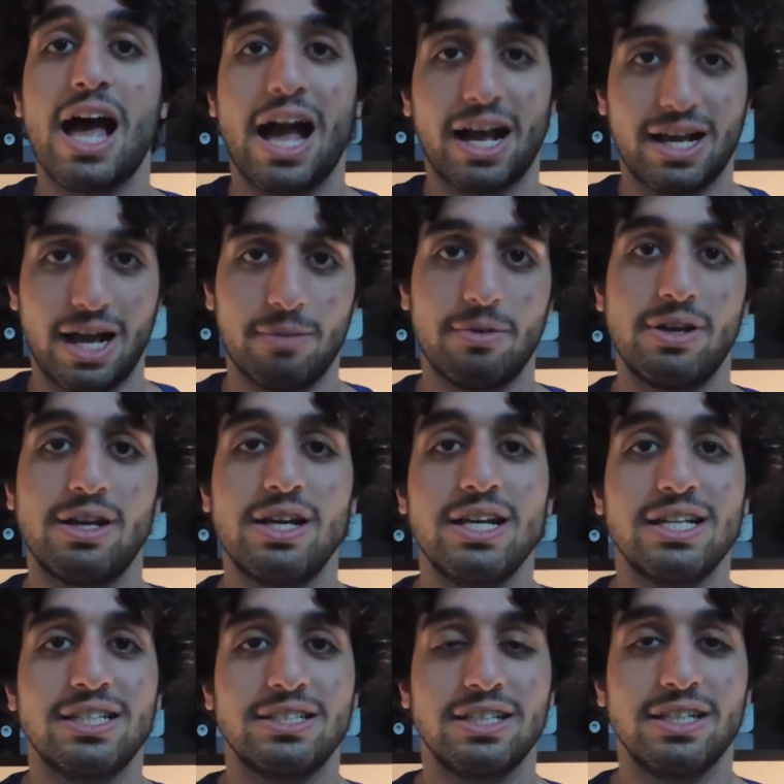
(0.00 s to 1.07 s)
acaba
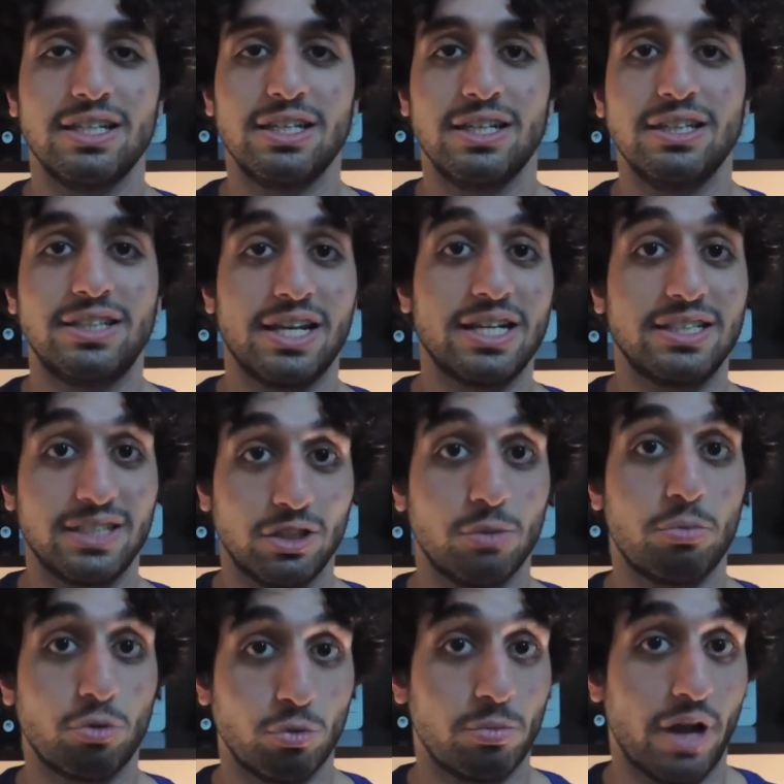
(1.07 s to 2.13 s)
se interessando
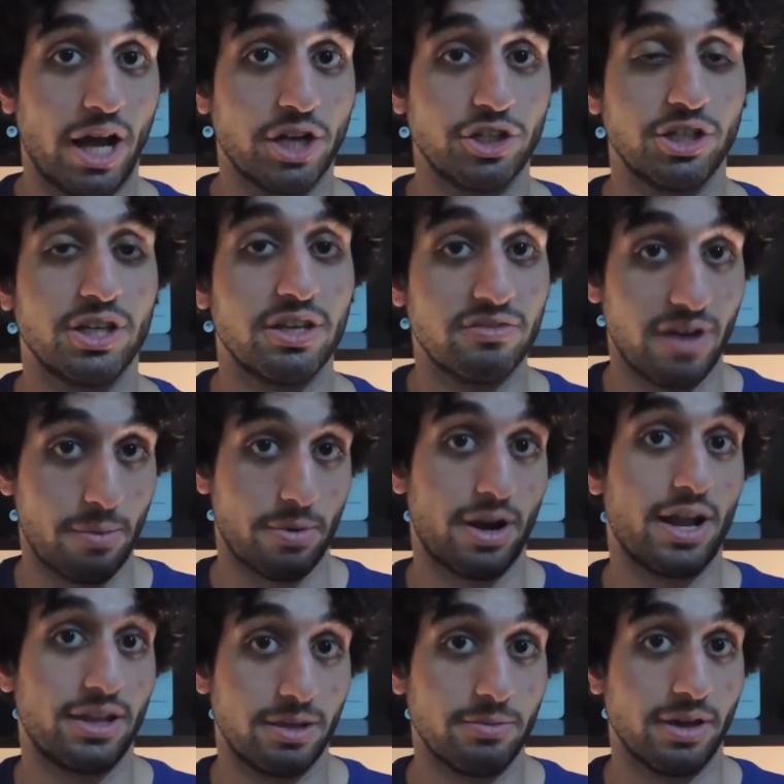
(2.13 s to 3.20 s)
por dublagem e vai para
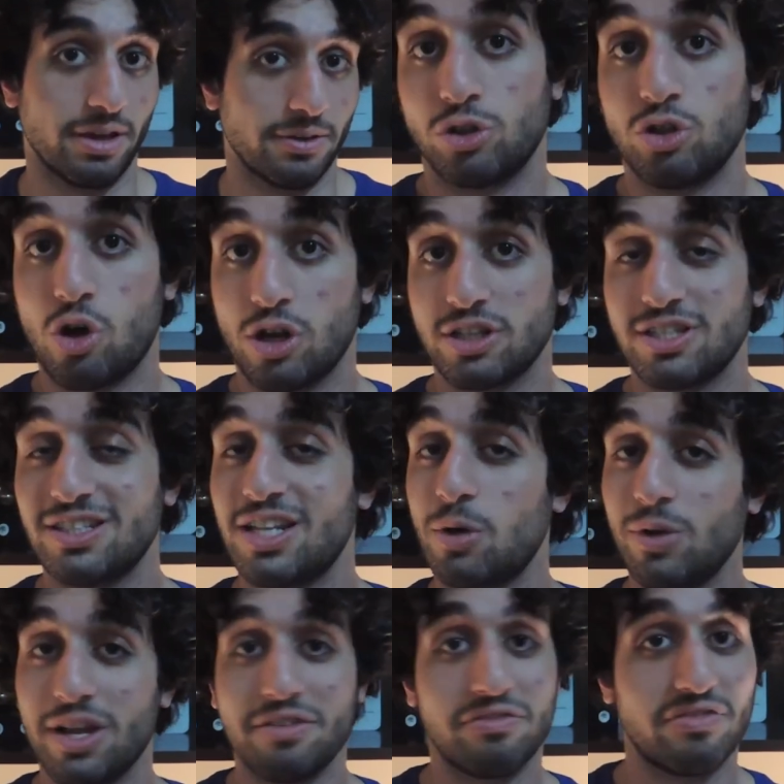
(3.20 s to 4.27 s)
lá também. Nós
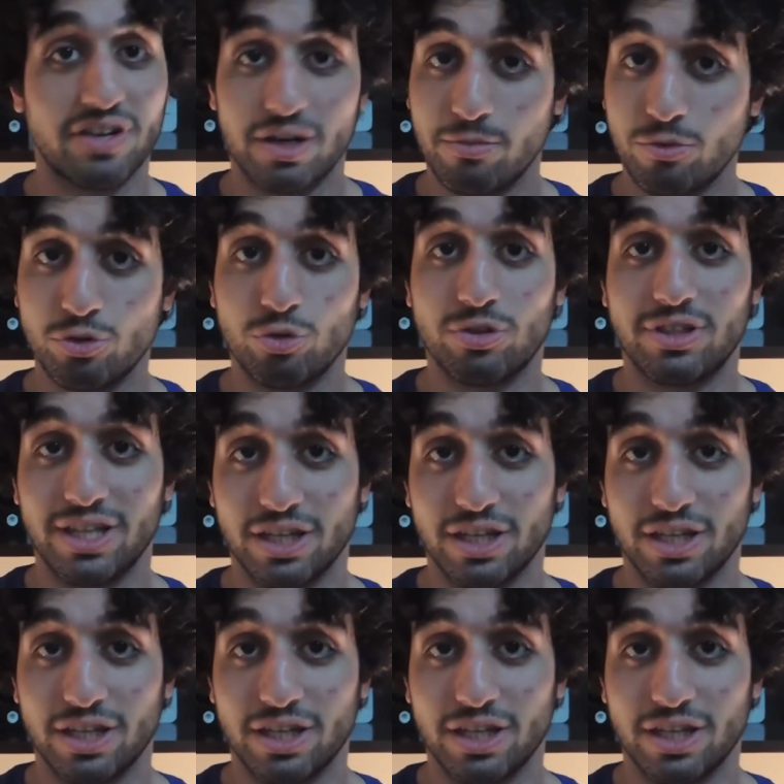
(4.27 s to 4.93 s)
não levamos o